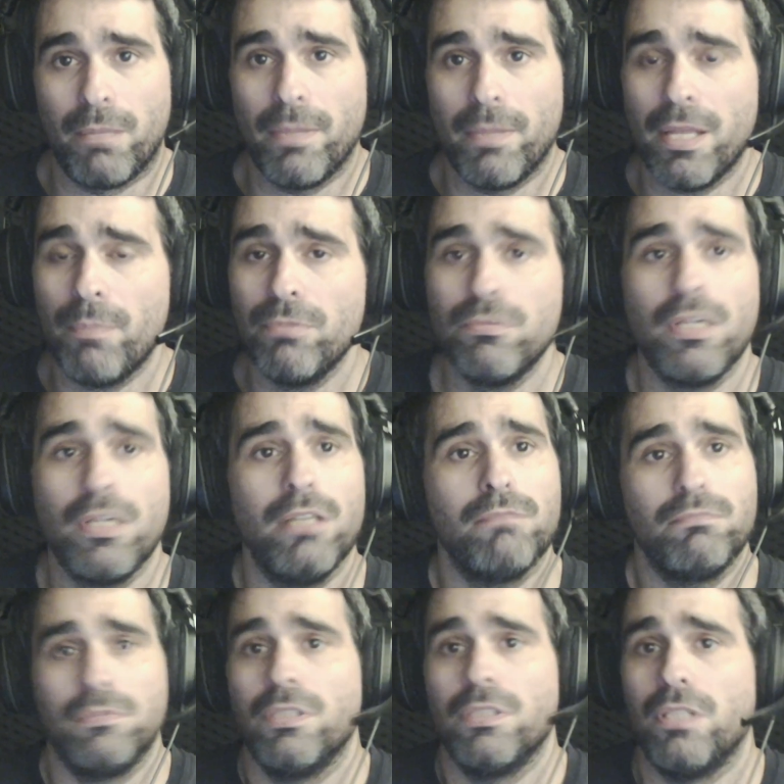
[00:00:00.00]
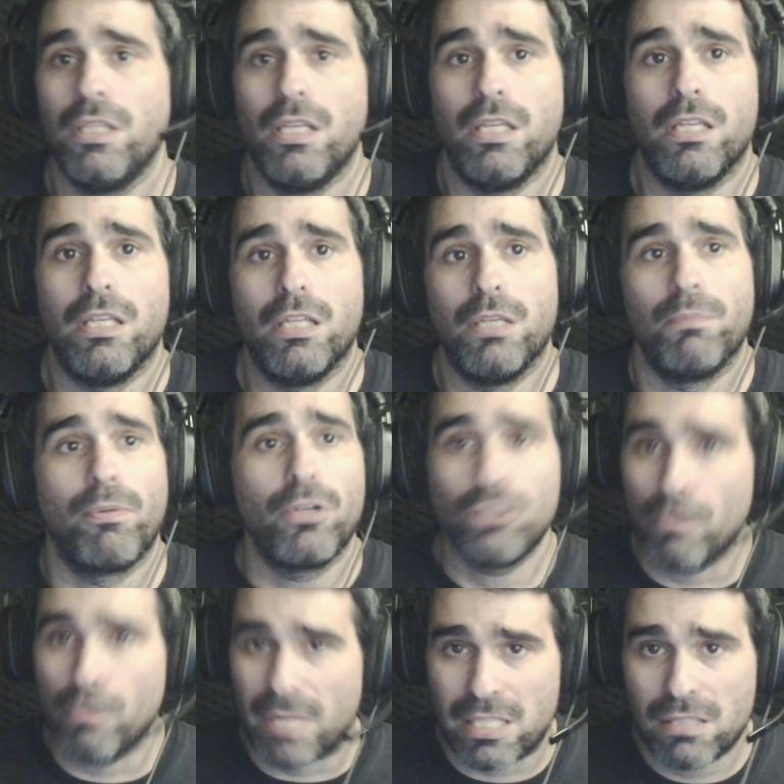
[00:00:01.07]
en media punta y
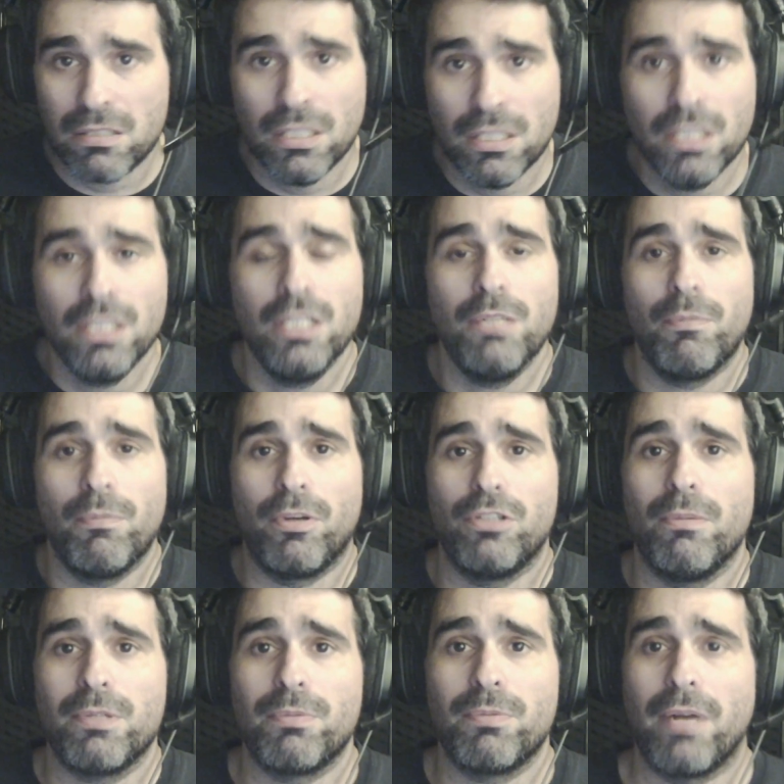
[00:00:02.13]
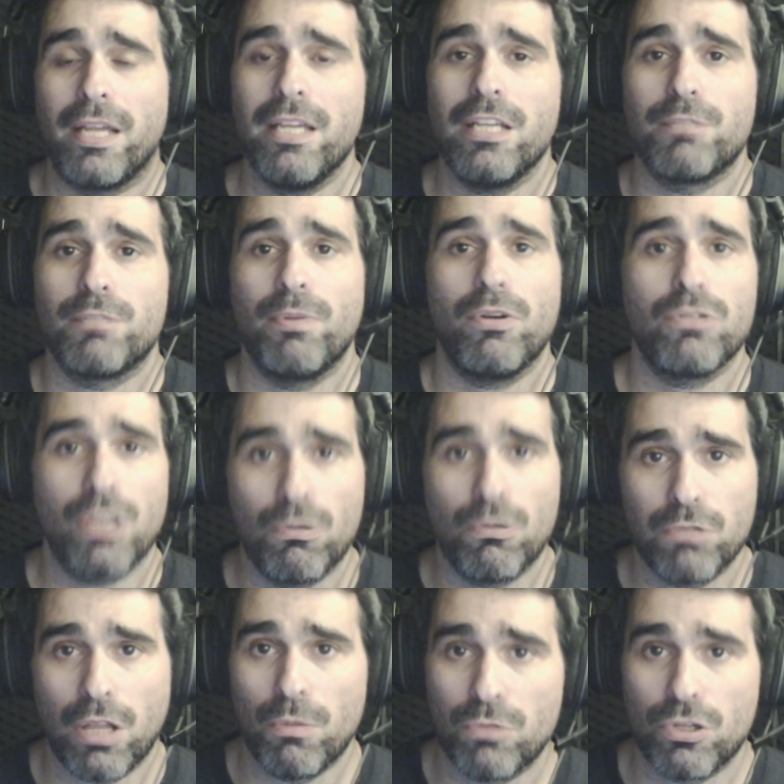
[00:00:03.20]
poquito más poquito más por aquí, que espero que os haya
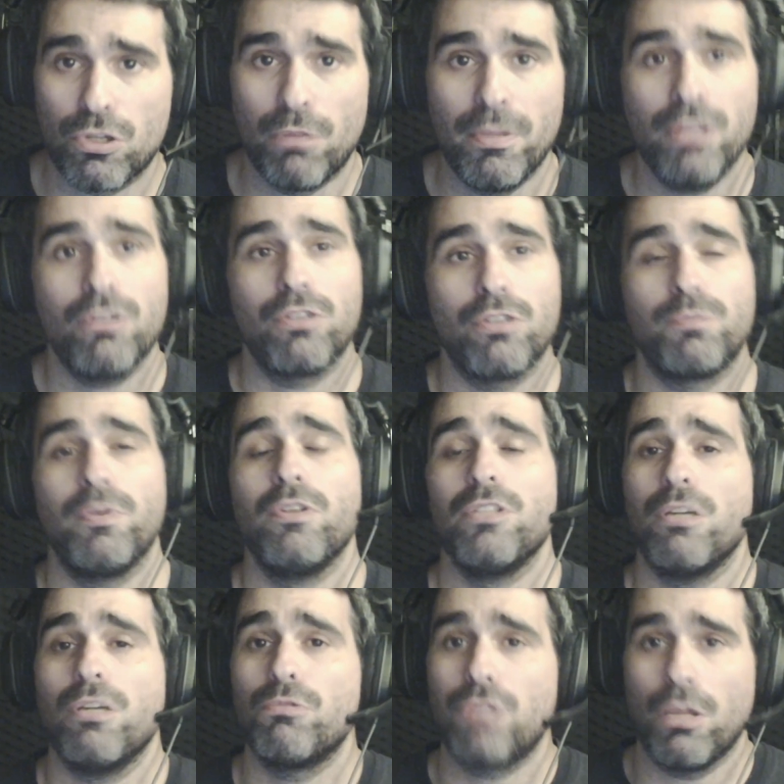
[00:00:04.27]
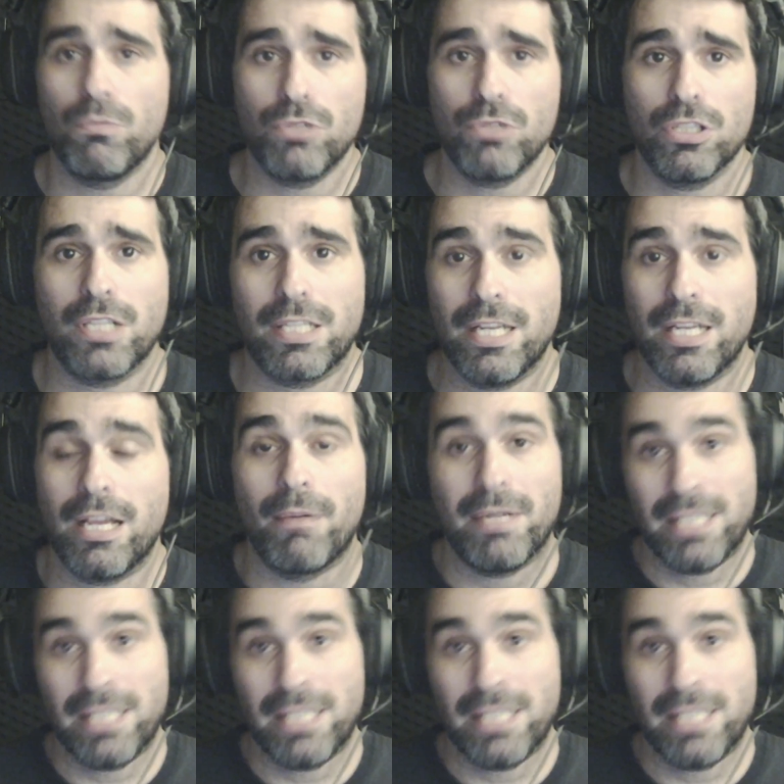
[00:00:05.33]
gustado mucho el vídeo, que espero que os haya gustado mucho esta serie, que va a